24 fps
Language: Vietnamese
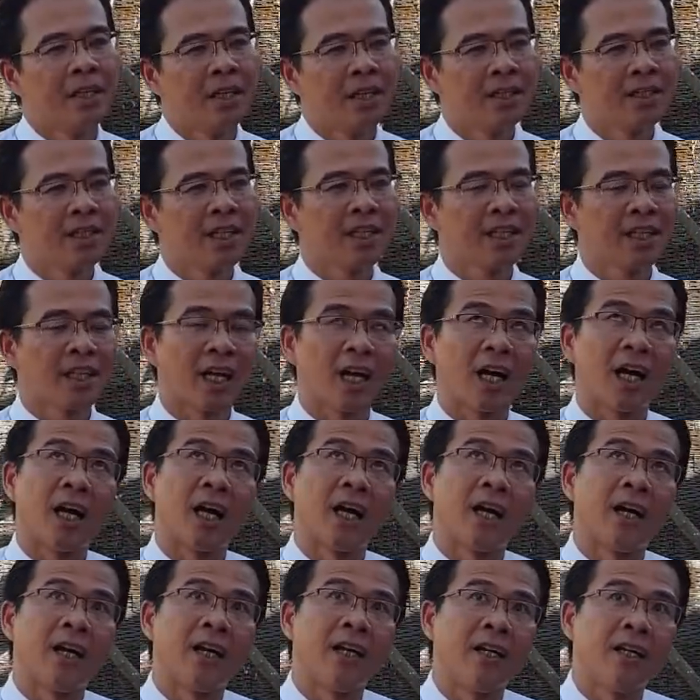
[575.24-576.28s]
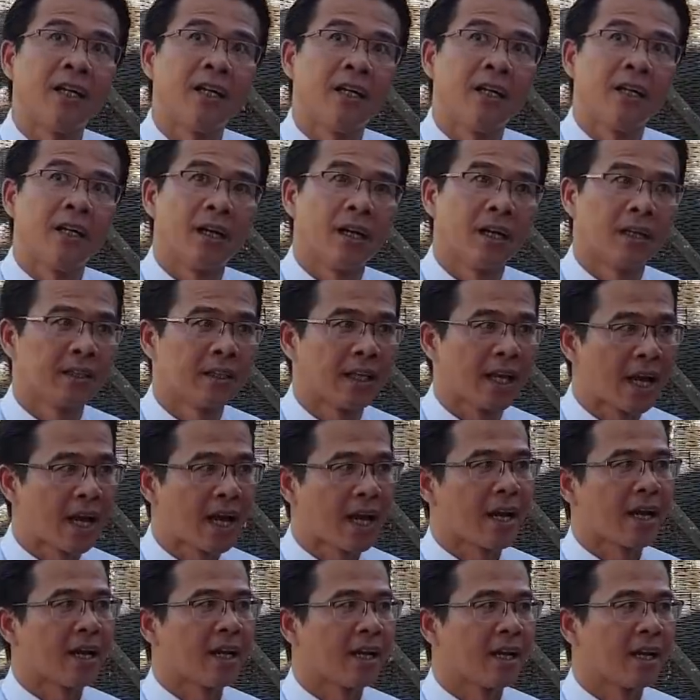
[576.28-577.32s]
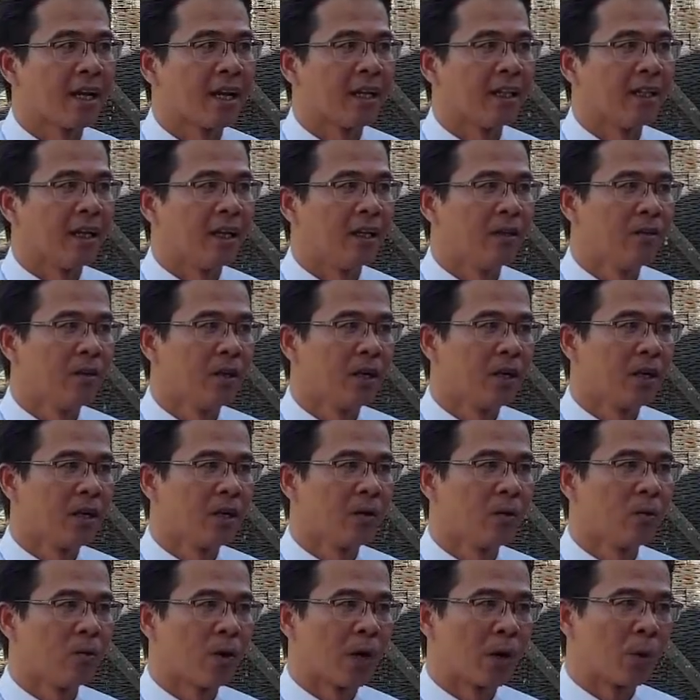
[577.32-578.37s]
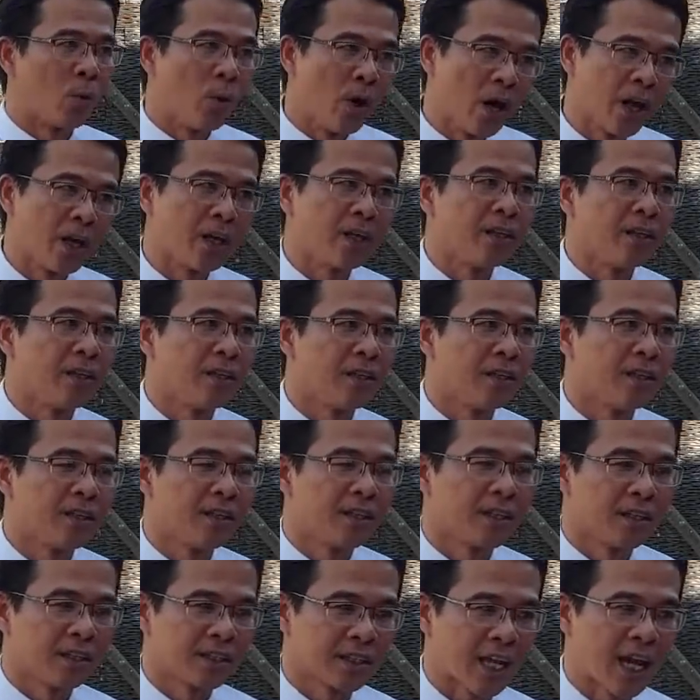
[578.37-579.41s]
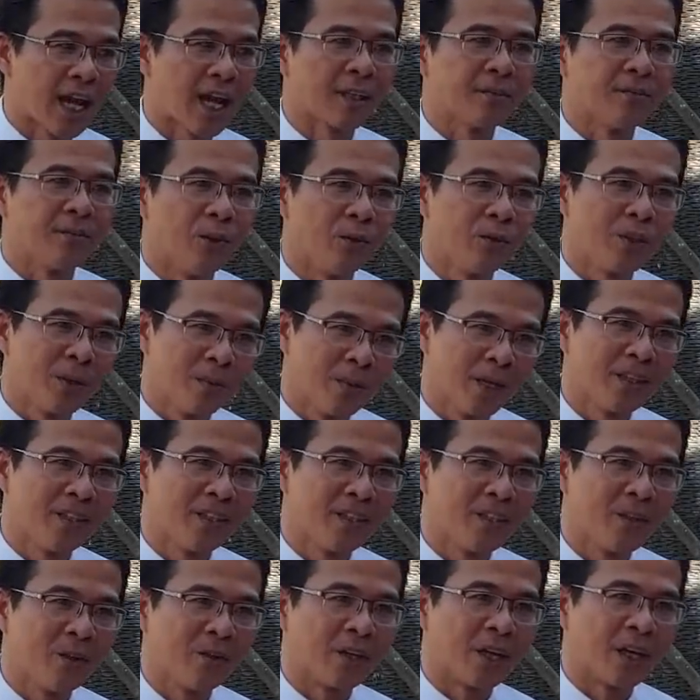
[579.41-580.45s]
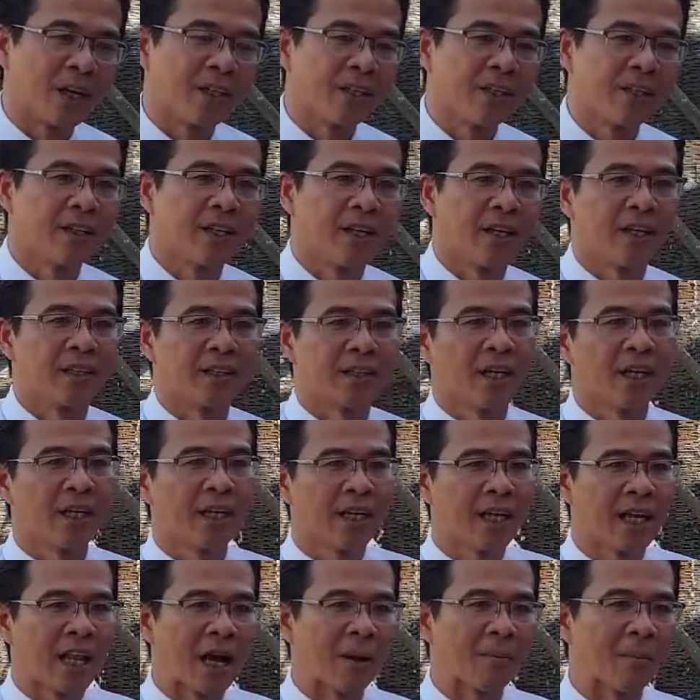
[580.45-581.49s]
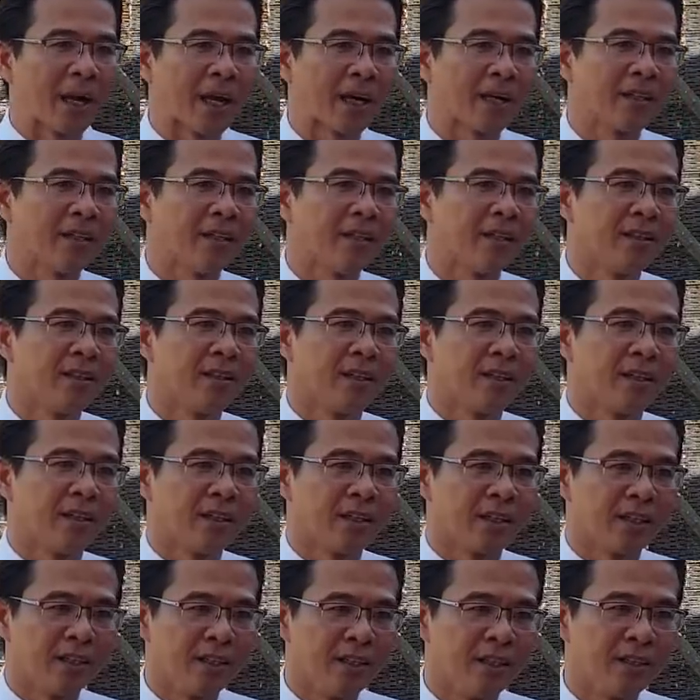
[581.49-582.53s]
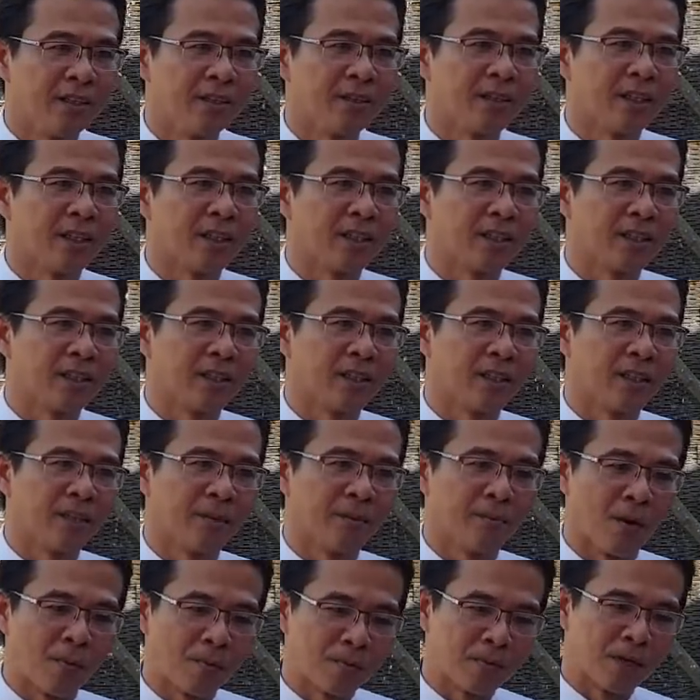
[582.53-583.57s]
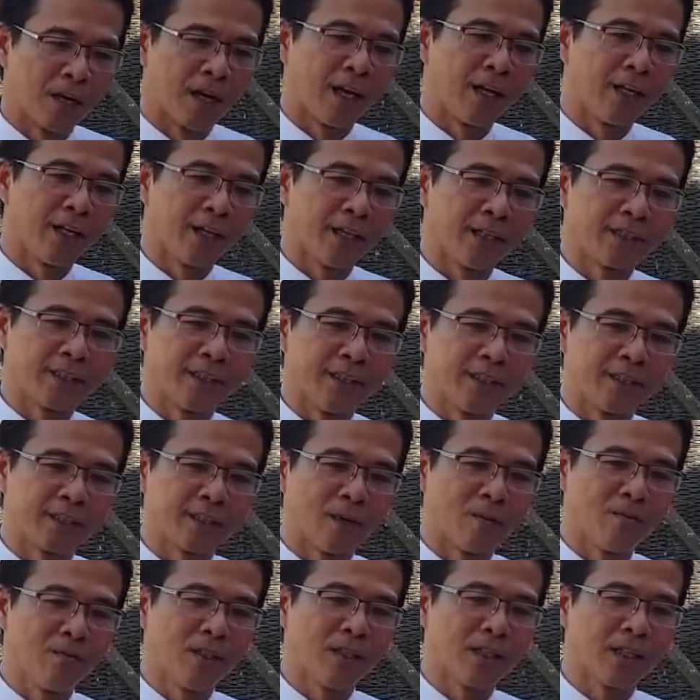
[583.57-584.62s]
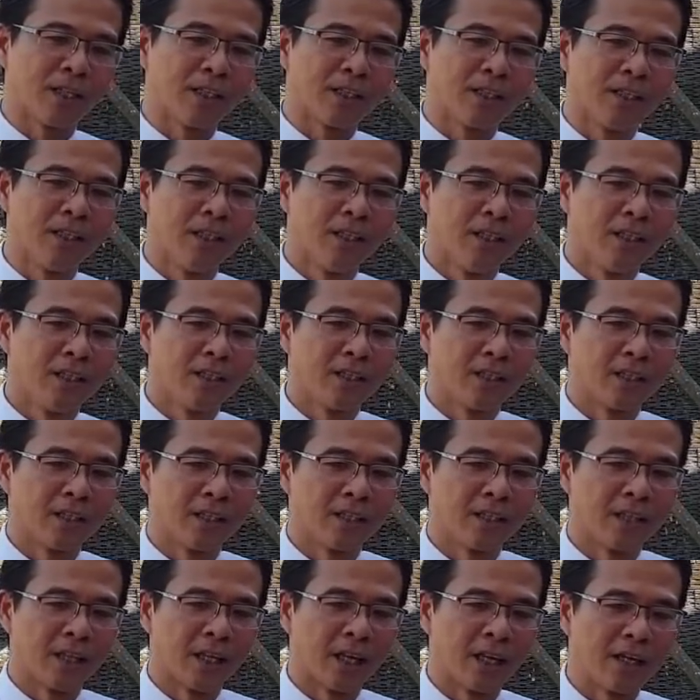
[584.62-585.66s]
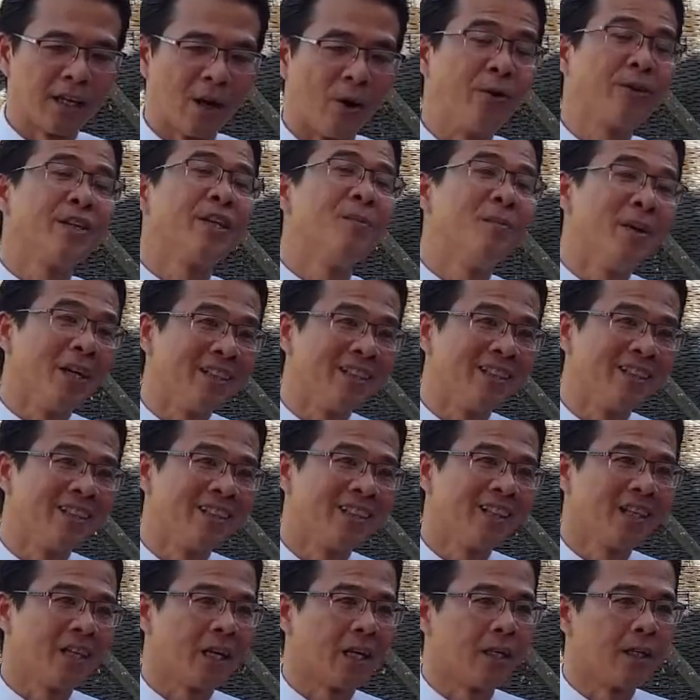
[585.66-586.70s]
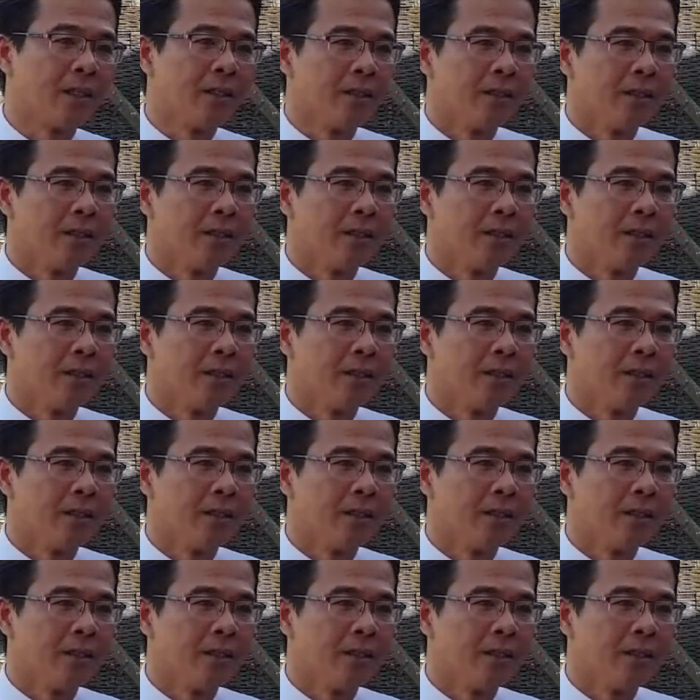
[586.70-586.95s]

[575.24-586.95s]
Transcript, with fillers: thứ nhất là anh A, anh ở ngoài quê xa thành phố Hồ Chí Minh ví dụ vậy, rồi là tới đây làm ăn, rồi được rồi mọc rễ đây, sinh sống ở đây, rồi lại đổi chứng minh, tức là